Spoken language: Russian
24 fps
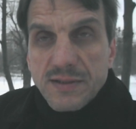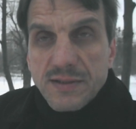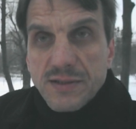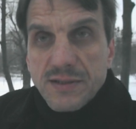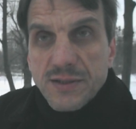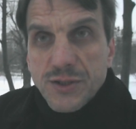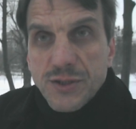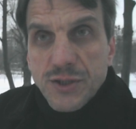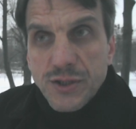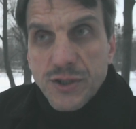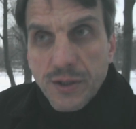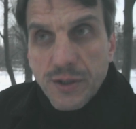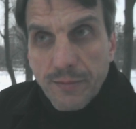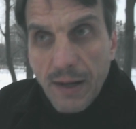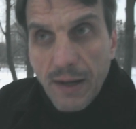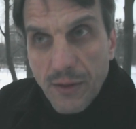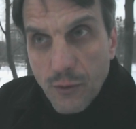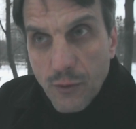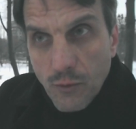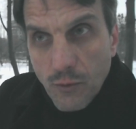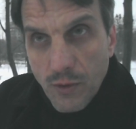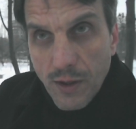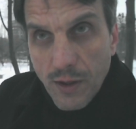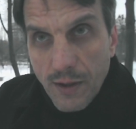
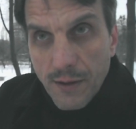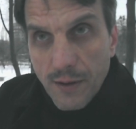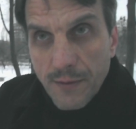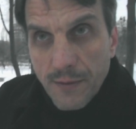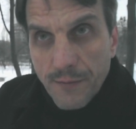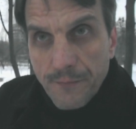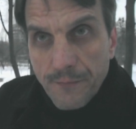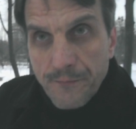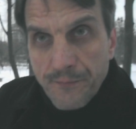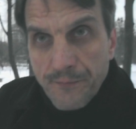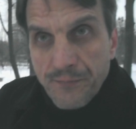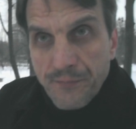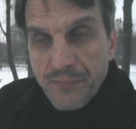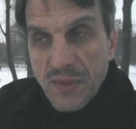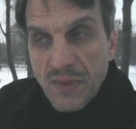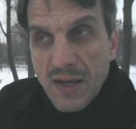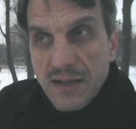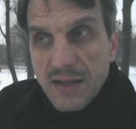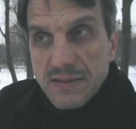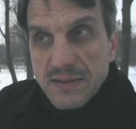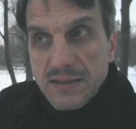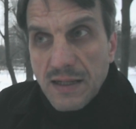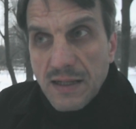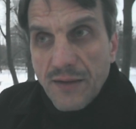щеманули,
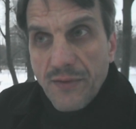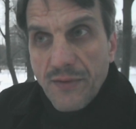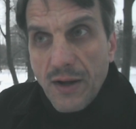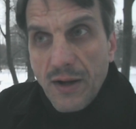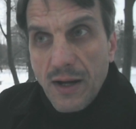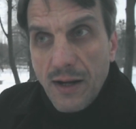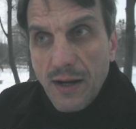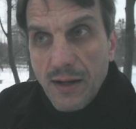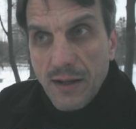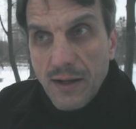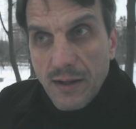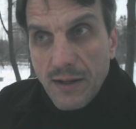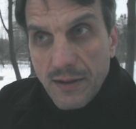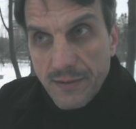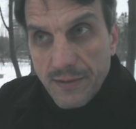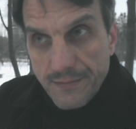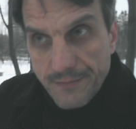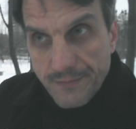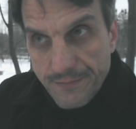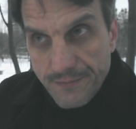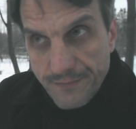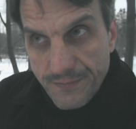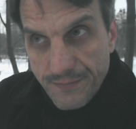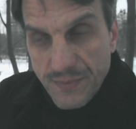загнали,
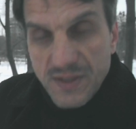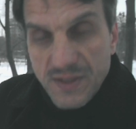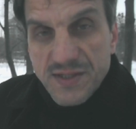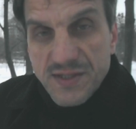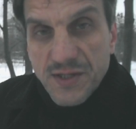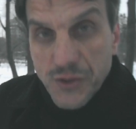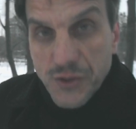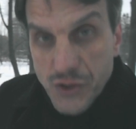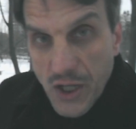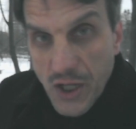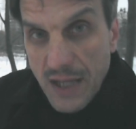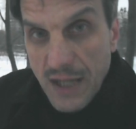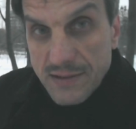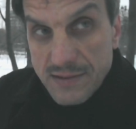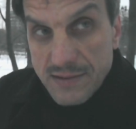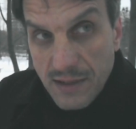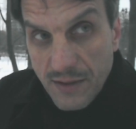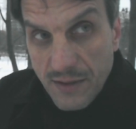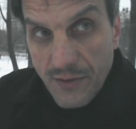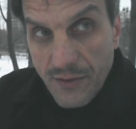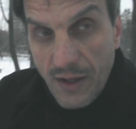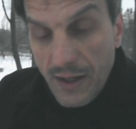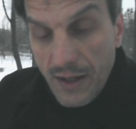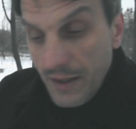сейчас
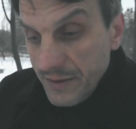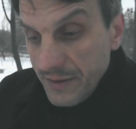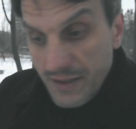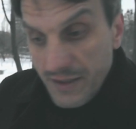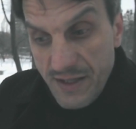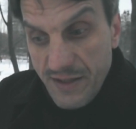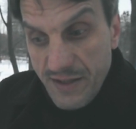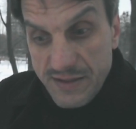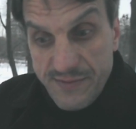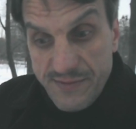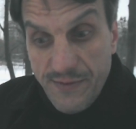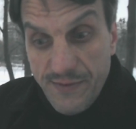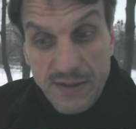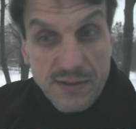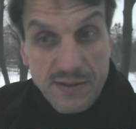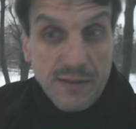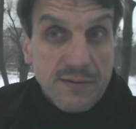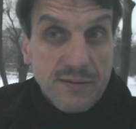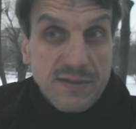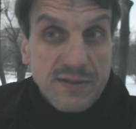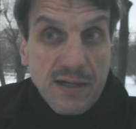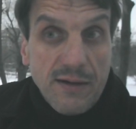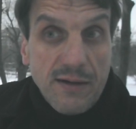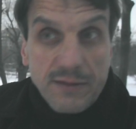загнали, это
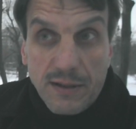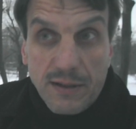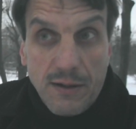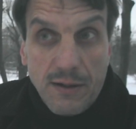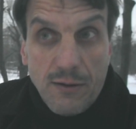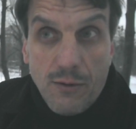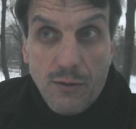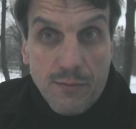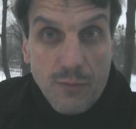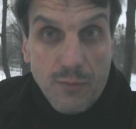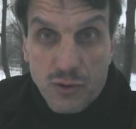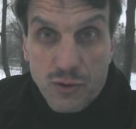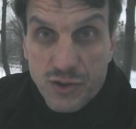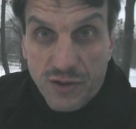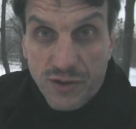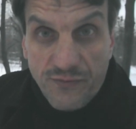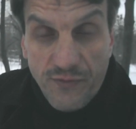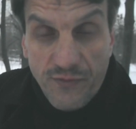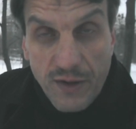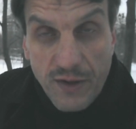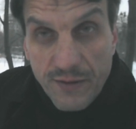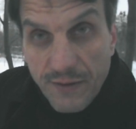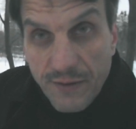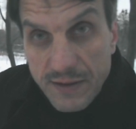неизвестно, завтра он может
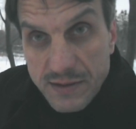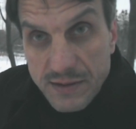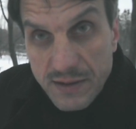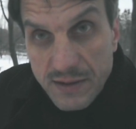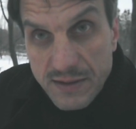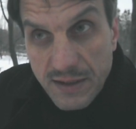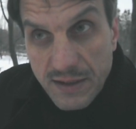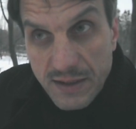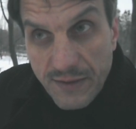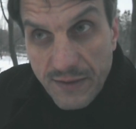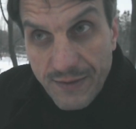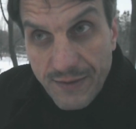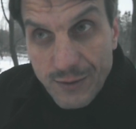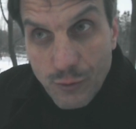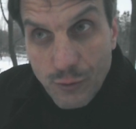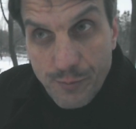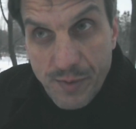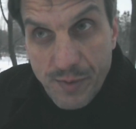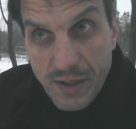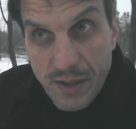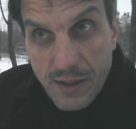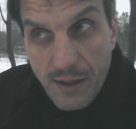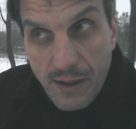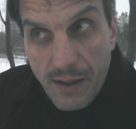вырваться с этого
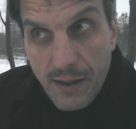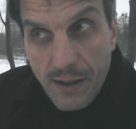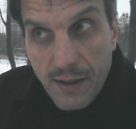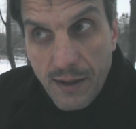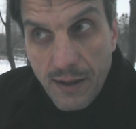тупика.